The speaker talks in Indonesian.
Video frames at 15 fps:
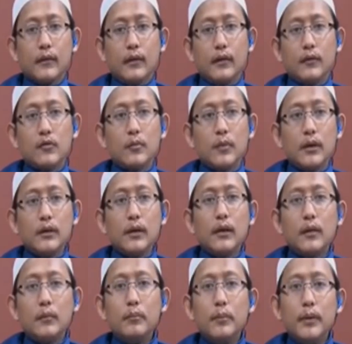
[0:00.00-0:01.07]
Ya, cuma ia
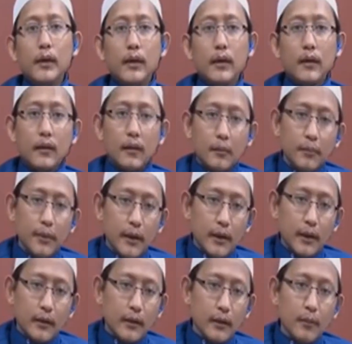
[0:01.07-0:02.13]
lebih
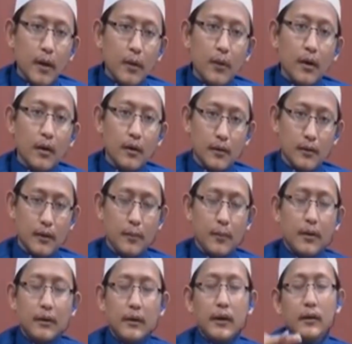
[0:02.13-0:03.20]
lebih di bawah apa
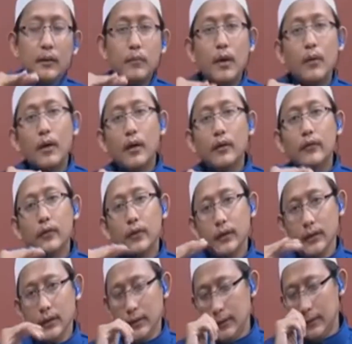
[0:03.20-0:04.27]
dia di bawah
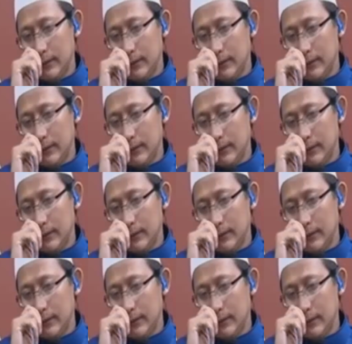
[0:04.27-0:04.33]
sahih.